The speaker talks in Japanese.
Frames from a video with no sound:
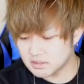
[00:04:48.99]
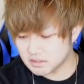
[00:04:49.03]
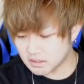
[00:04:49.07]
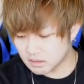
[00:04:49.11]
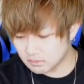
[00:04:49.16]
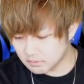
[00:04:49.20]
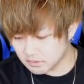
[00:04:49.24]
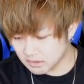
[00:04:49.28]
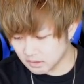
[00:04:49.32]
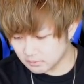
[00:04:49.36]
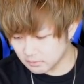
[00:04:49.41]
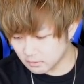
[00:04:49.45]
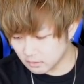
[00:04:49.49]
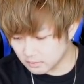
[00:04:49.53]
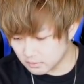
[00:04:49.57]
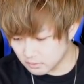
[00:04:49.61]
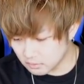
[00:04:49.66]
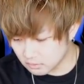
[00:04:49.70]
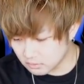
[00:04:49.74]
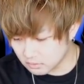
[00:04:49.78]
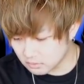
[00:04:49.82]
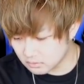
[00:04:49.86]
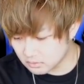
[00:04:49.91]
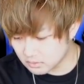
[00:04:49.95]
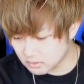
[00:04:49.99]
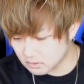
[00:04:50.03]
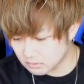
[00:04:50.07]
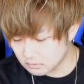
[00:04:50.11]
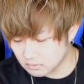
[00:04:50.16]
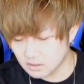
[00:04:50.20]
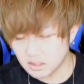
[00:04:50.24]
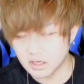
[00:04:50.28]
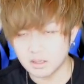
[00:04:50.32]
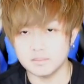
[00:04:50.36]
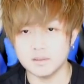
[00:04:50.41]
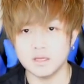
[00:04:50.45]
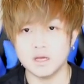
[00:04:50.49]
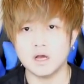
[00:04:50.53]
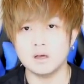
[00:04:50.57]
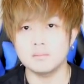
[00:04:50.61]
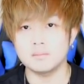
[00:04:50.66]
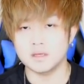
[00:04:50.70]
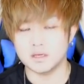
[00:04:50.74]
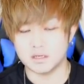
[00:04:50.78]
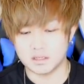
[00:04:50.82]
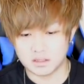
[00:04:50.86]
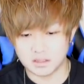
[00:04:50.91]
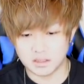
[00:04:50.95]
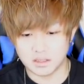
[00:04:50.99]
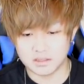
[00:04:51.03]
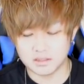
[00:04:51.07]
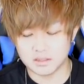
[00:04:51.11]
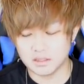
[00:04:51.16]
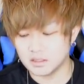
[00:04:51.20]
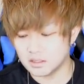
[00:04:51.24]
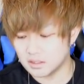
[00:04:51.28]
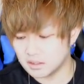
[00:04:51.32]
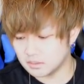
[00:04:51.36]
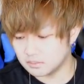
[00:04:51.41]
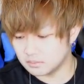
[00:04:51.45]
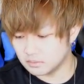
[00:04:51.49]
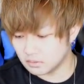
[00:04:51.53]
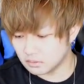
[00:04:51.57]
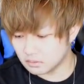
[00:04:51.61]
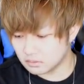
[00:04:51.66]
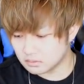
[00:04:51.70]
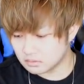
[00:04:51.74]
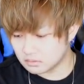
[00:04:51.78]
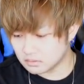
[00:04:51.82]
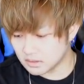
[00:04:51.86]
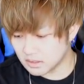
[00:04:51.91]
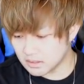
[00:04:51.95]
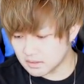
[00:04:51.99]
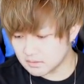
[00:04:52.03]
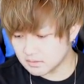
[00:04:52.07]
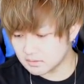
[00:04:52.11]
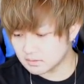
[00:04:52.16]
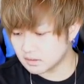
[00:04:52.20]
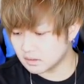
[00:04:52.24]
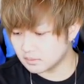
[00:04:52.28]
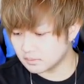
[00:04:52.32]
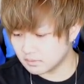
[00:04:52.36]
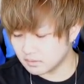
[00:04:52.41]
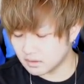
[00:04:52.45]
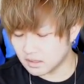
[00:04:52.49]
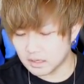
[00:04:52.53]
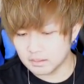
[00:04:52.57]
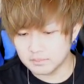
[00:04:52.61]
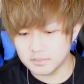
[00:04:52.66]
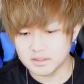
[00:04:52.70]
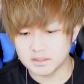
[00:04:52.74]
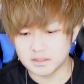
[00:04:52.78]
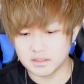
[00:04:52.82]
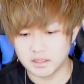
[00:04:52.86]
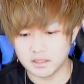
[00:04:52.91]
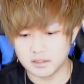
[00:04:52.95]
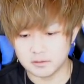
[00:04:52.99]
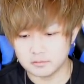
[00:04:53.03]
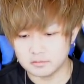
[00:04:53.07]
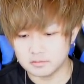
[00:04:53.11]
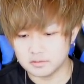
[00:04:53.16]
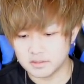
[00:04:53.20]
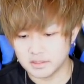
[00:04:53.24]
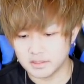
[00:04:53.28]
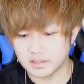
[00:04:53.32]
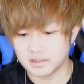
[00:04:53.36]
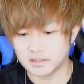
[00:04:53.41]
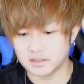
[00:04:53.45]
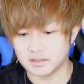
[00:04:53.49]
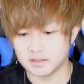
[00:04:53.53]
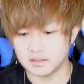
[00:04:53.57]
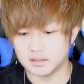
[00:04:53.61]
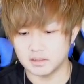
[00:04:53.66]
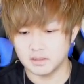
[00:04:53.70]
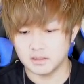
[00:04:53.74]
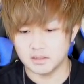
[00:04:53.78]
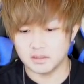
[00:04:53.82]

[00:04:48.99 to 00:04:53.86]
しかも、ダメオブロックっていうのはカメハメハがいたり、ブロック減速壁はアミダがいるんで、